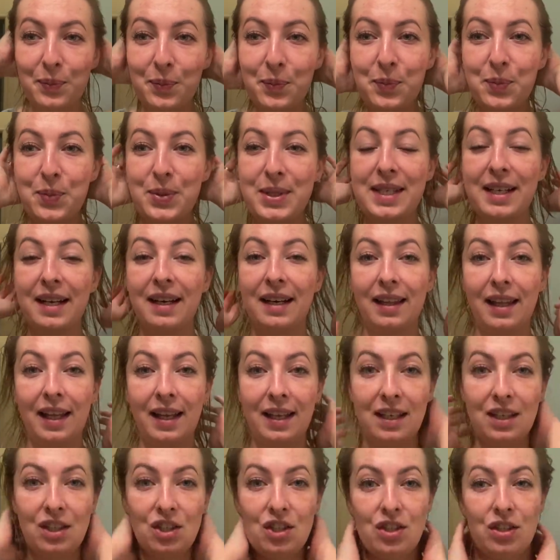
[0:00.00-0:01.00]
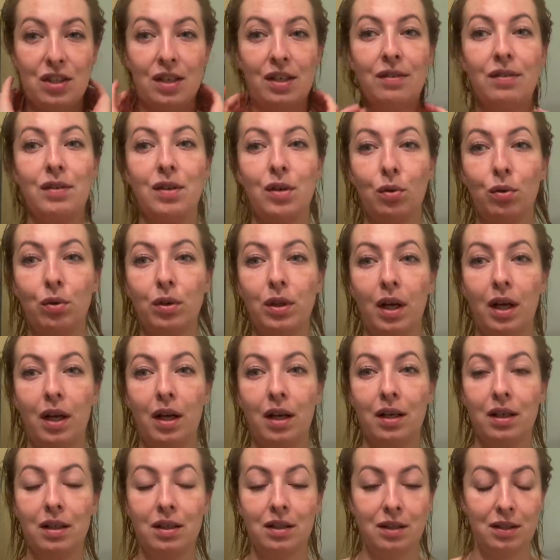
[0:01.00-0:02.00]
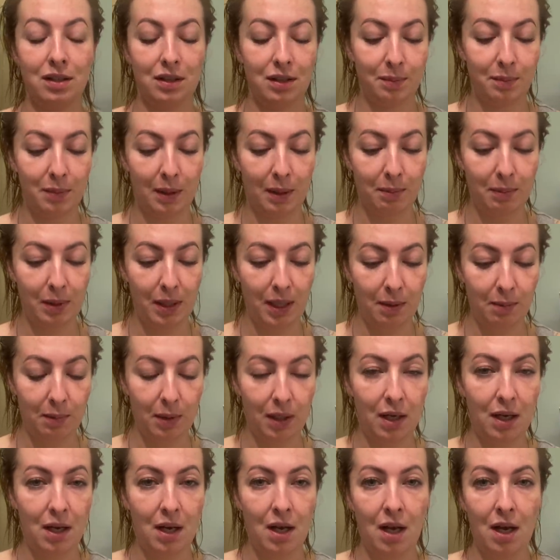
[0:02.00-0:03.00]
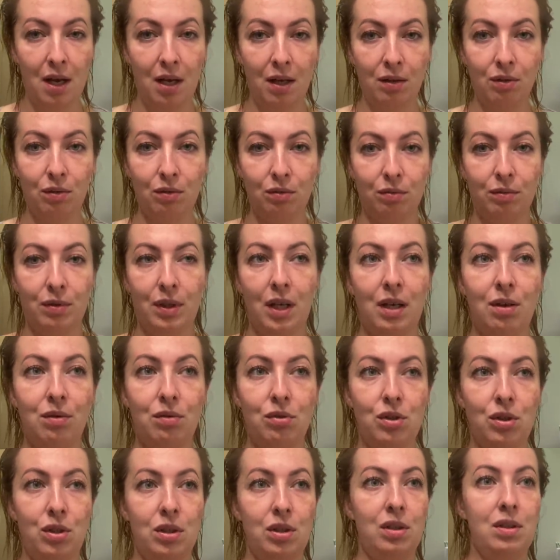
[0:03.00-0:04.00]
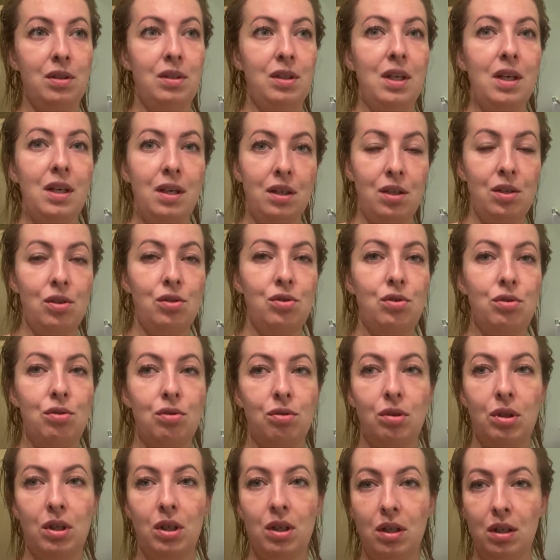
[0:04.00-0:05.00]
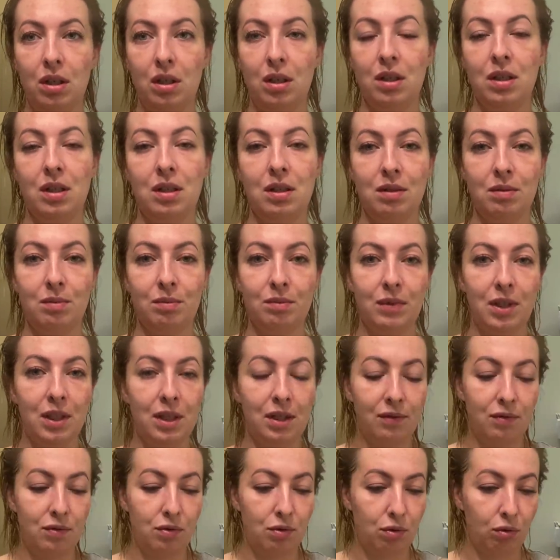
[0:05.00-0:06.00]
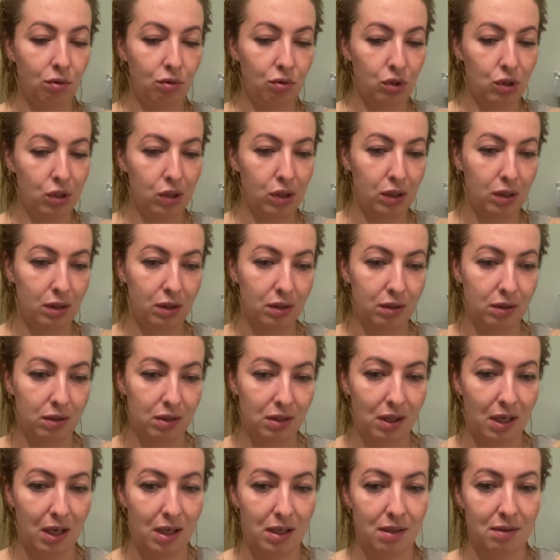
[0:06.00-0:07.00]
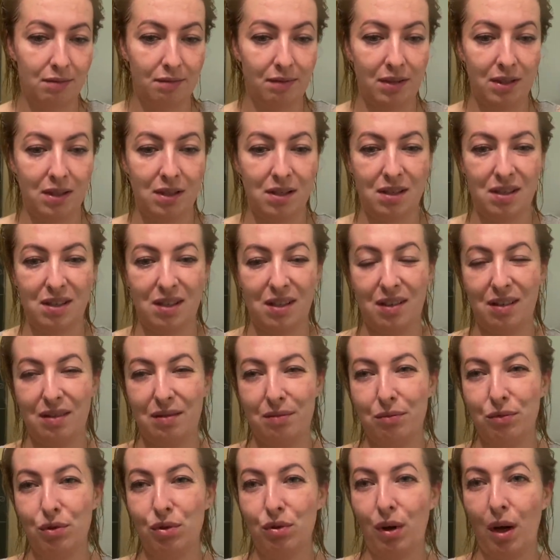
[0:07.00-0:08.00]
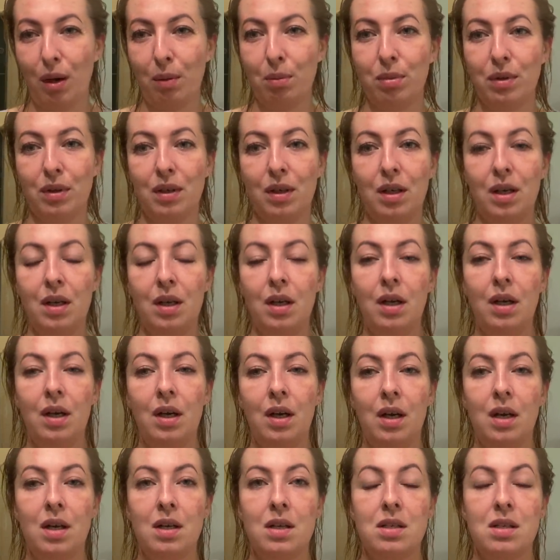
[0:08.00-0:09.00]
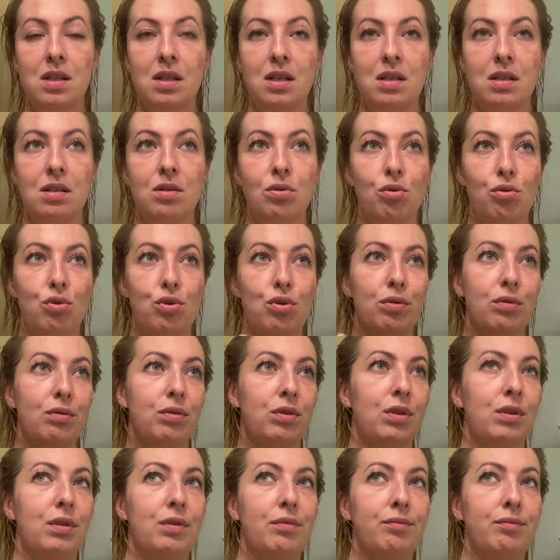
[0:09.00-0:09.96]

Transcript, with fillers: психологического рода э, проблемы. Ну, я очень нервничаю, и это все тоже сказывается, ну, как бы, знаете, тоже вот